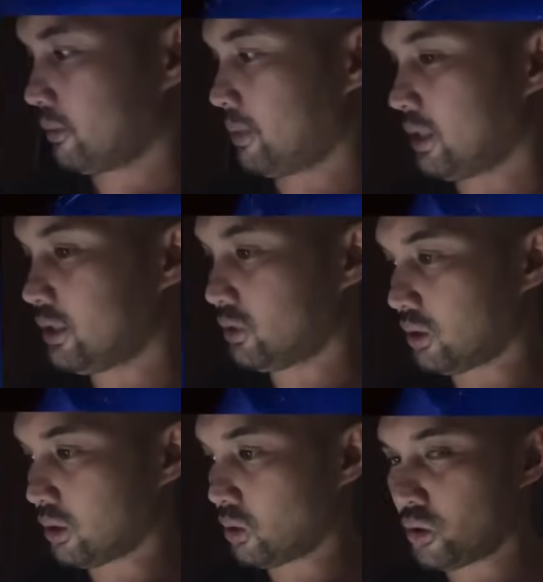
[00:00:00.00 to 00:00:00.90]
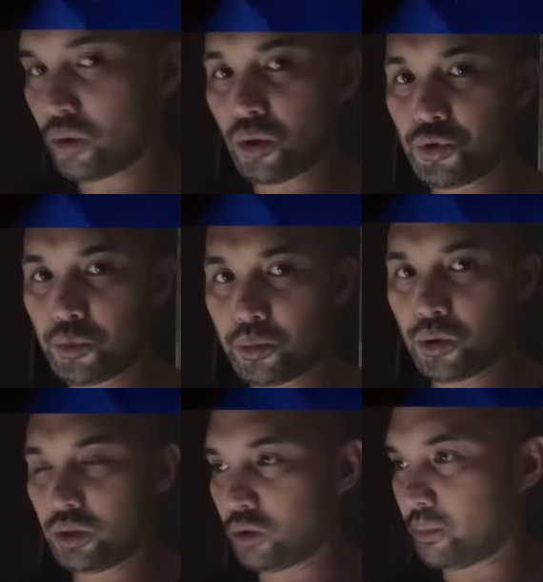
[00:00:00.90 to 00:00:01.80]
Pare, dito nagloko yung ghost tube
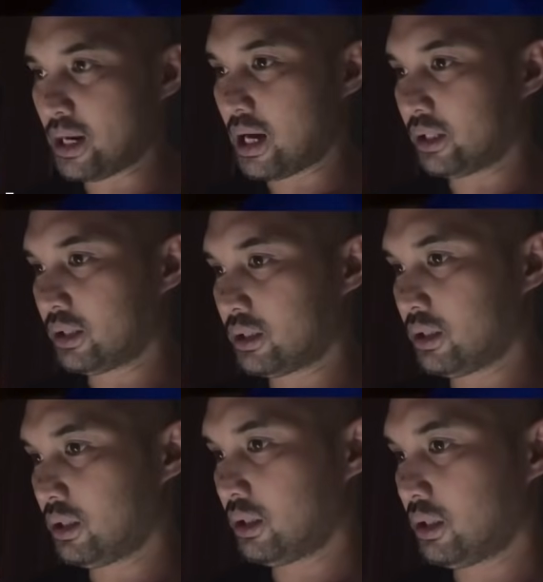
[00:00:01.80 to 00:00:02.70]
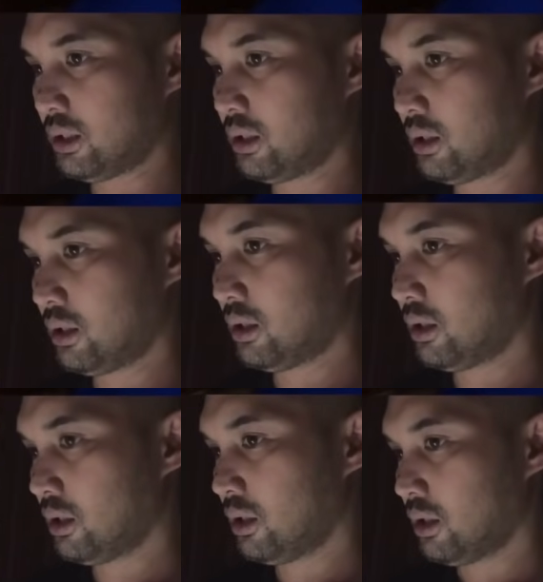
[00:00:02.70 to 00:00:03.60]
ko. Dito minakita si...
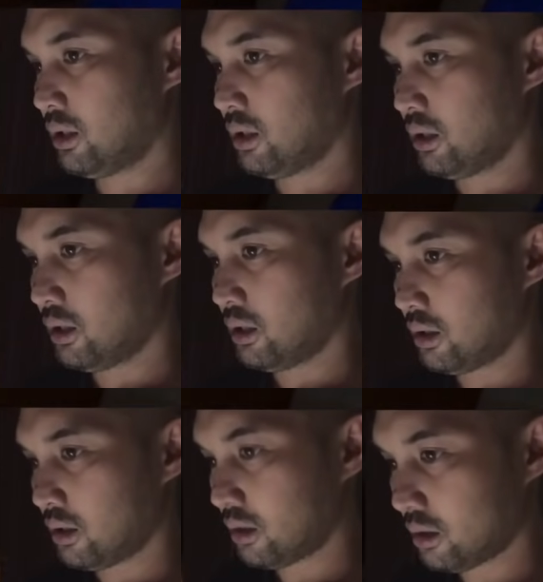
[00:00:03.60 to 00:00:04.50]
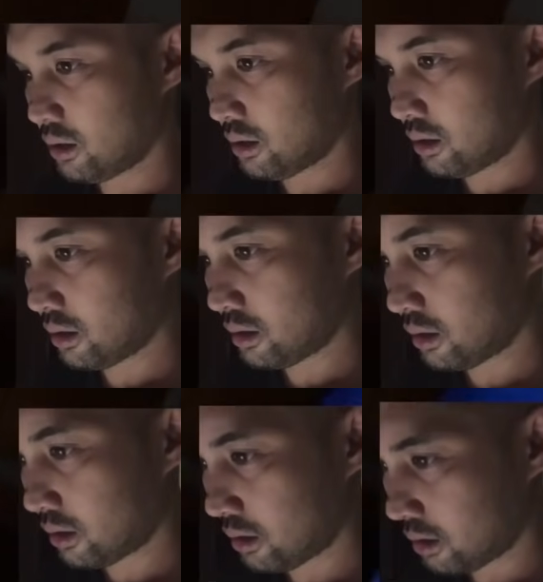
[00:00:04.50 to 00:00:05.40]
Eh, dito nabura yung aking
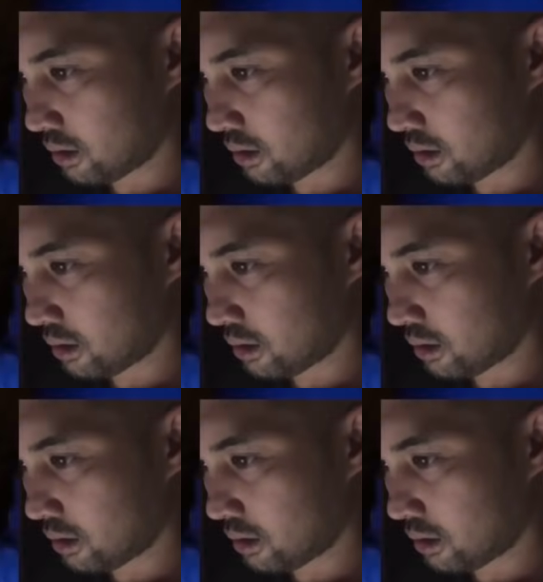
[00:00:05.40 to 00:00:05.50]
ano.